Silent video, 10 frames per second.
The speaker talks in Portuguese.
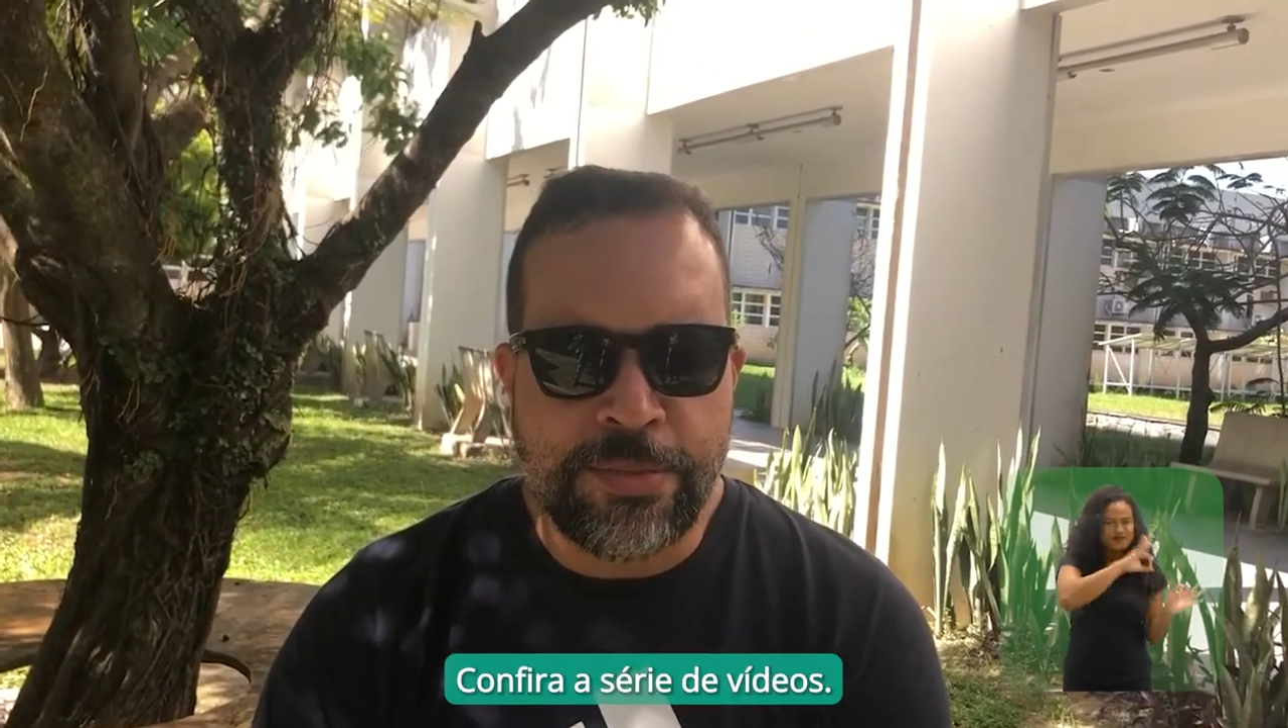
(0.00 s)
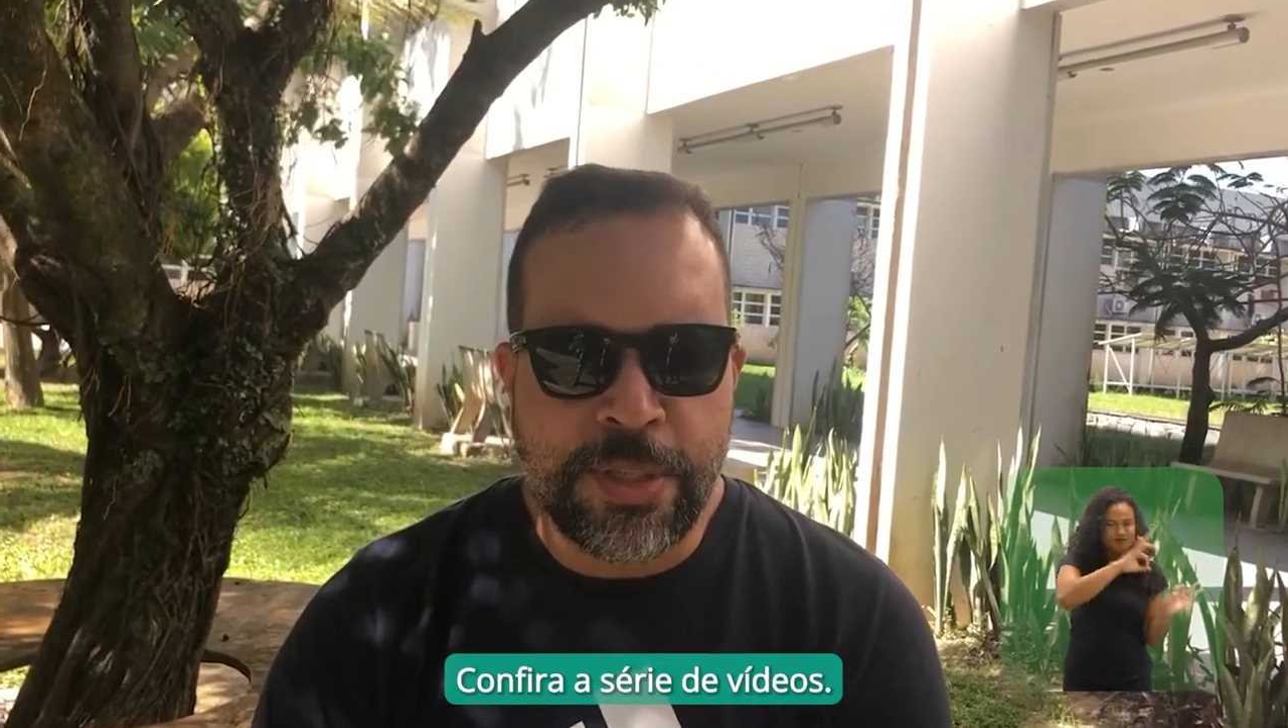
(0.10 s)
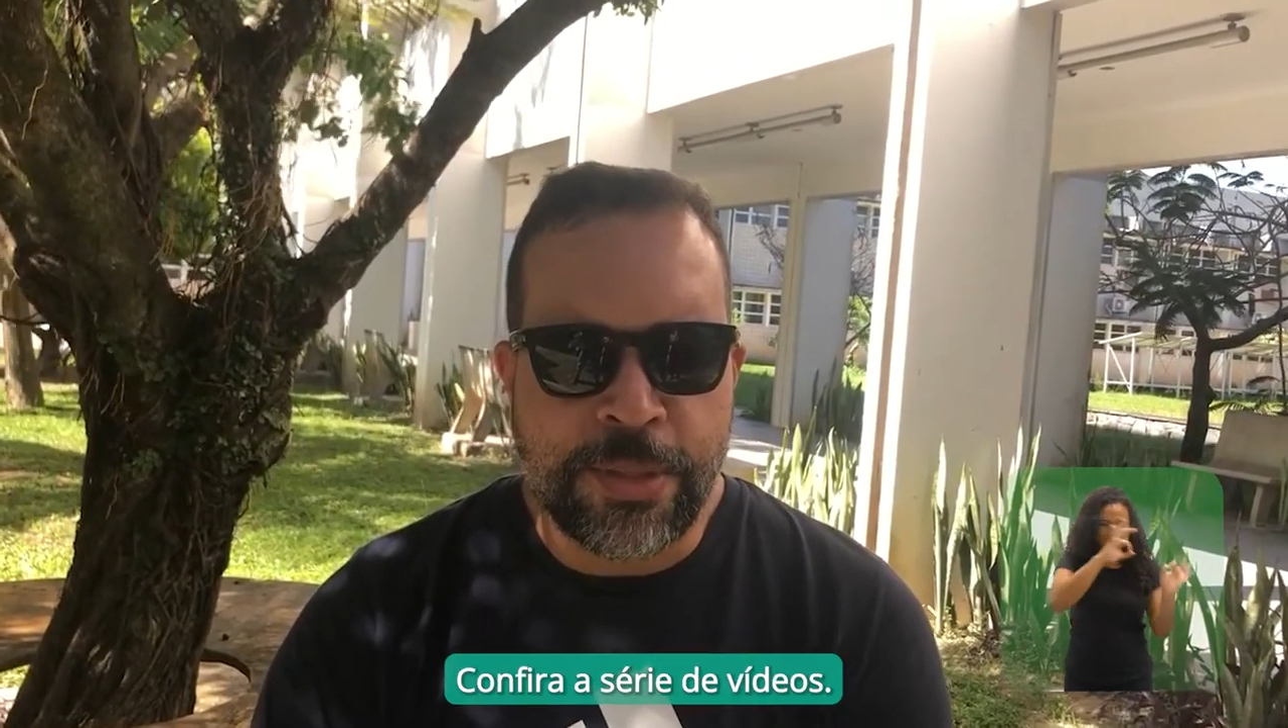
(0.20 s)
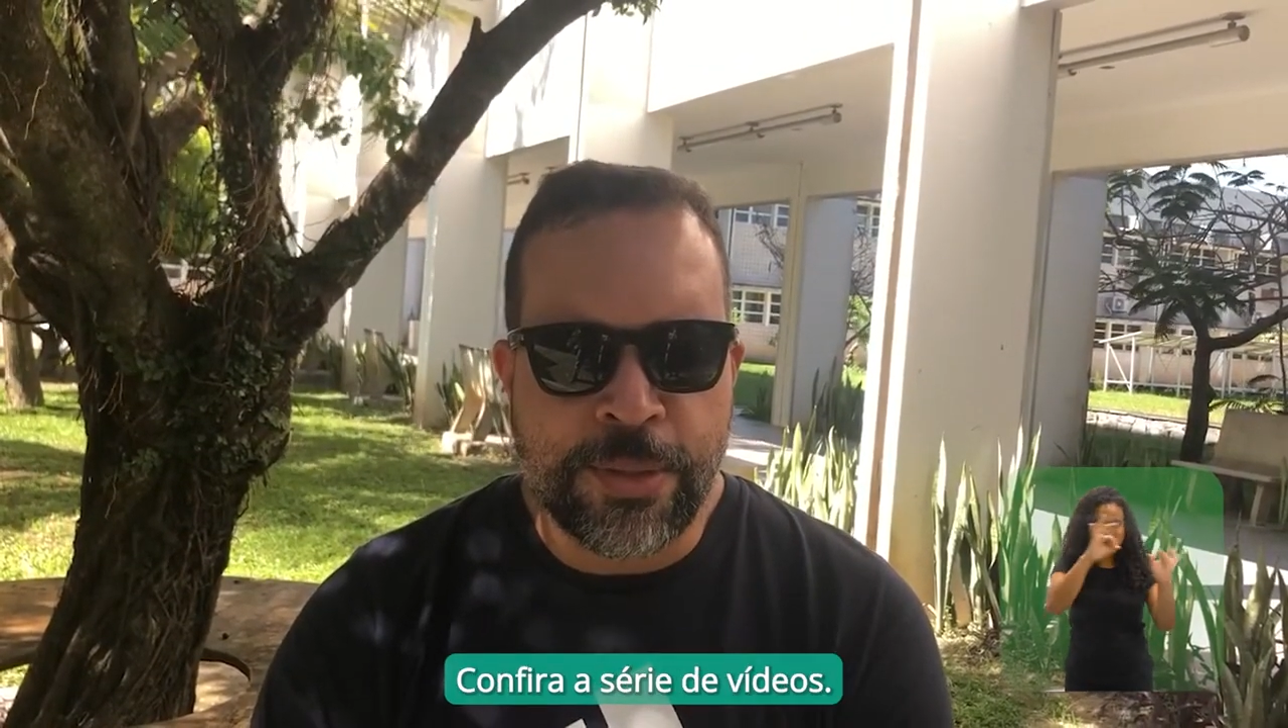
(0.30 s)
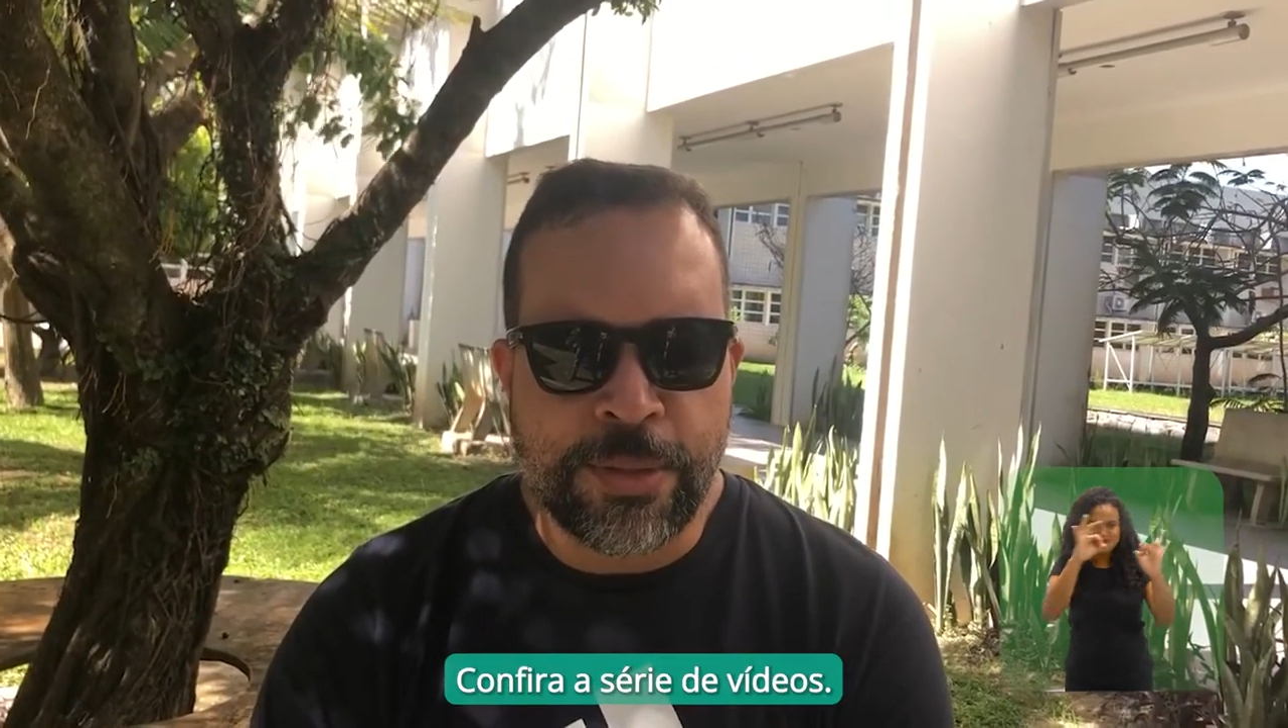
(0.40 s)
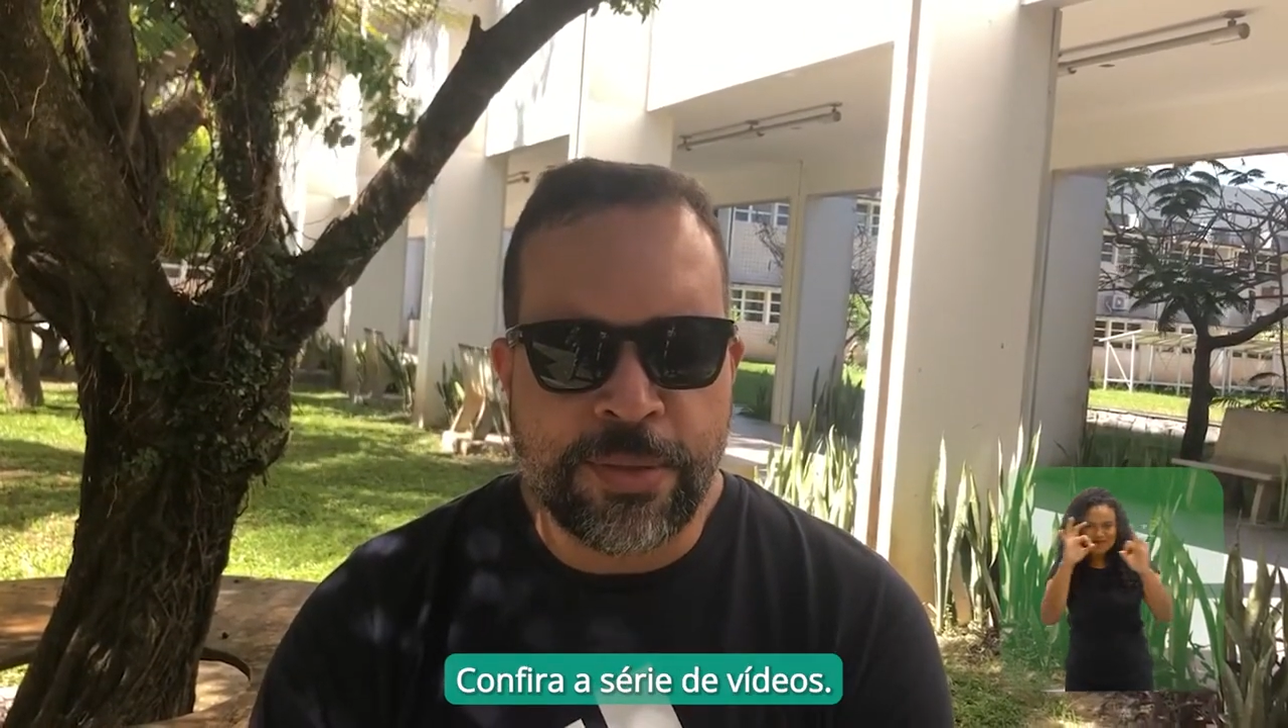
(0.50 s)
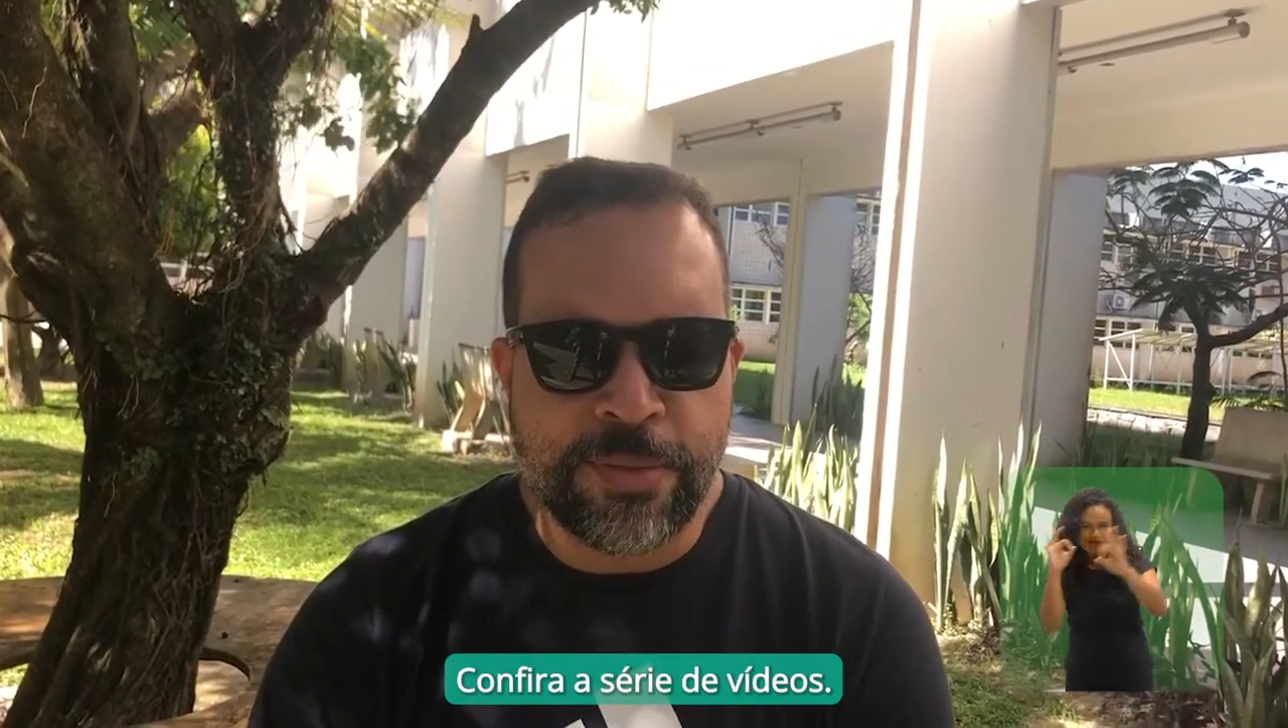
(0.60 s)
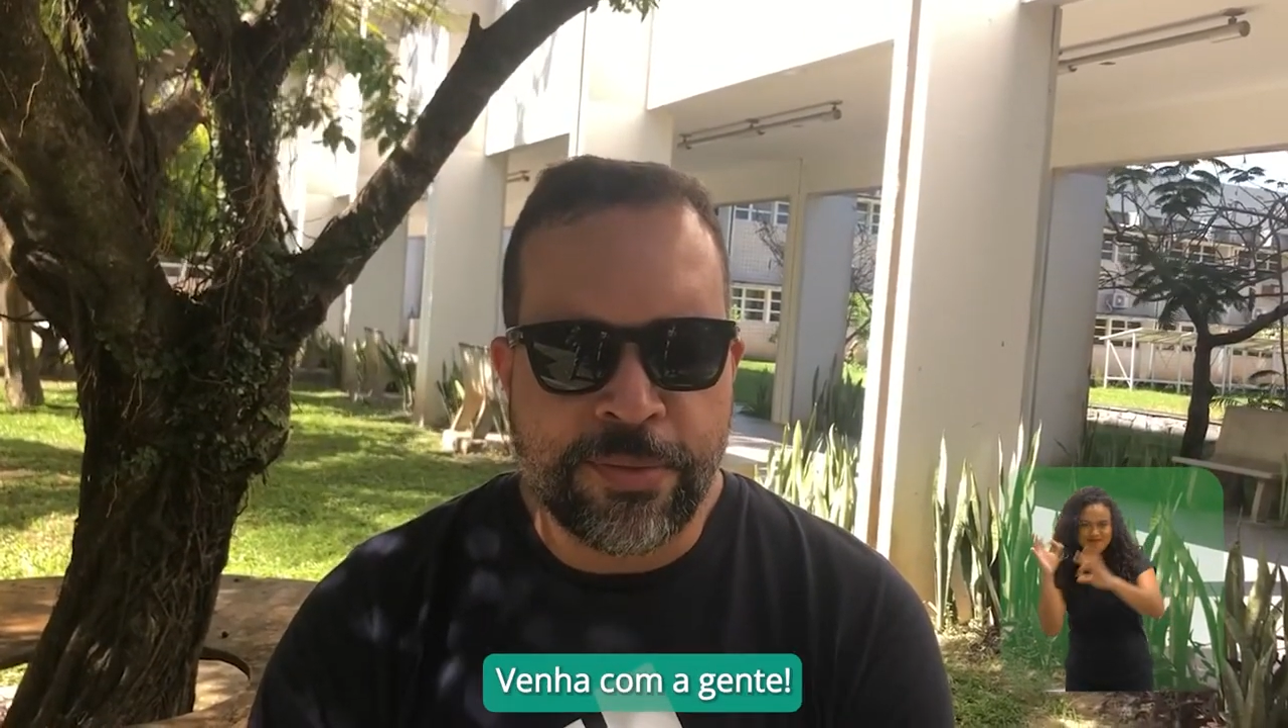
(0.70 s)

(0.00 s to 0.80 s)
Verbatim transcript: vídeos.